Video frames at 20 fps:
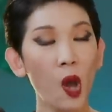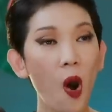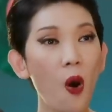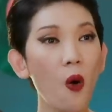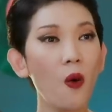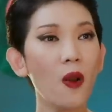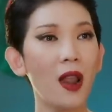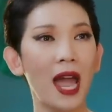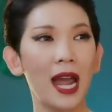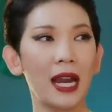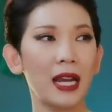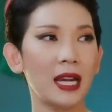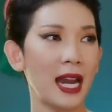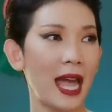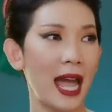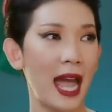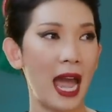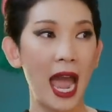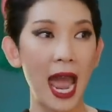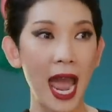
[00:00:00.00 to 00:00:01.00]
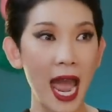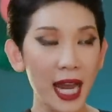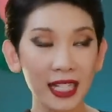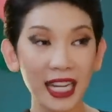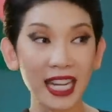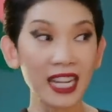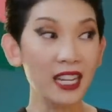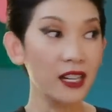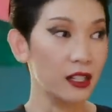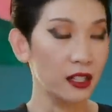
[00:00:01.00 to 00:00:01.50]
tố lại là a à,
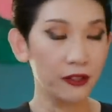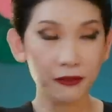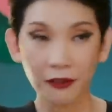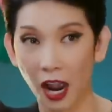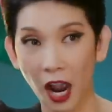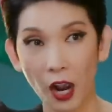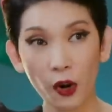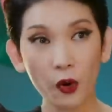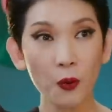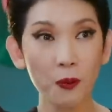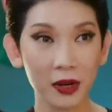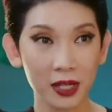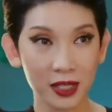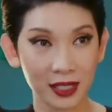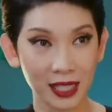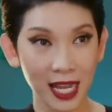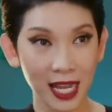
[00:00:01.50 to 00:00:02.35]
cái người vợ của mình